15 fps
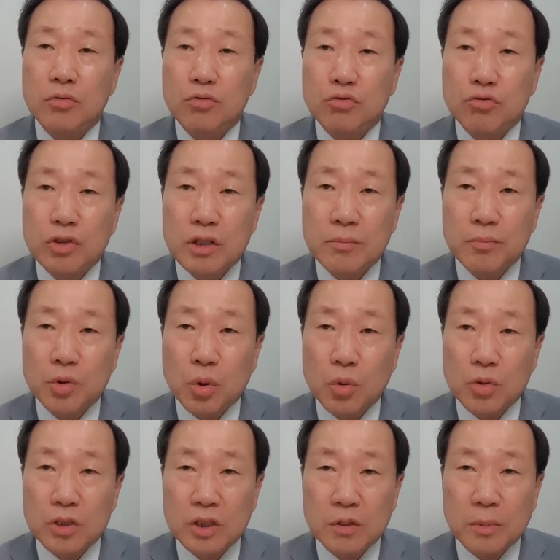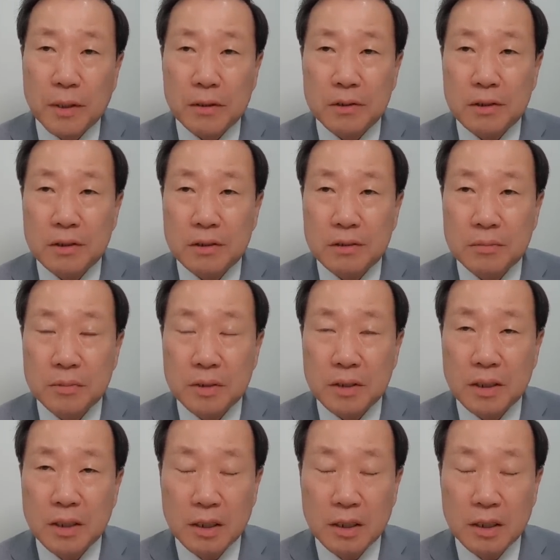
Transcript: 우임통치 발언이었습니다.